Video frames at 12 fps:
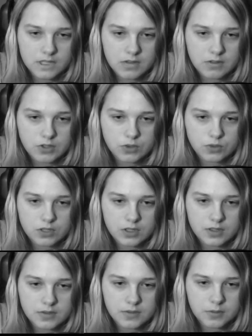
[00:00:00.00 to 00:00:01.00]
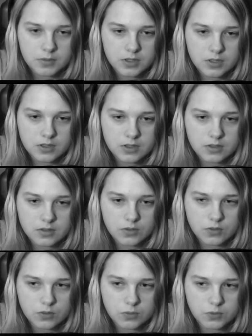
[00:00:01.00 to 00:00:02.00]
ich versuche da jetzt einfach mal
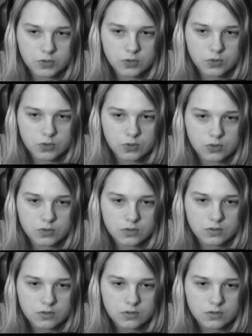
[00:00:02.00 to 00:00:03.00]
rumzugucken.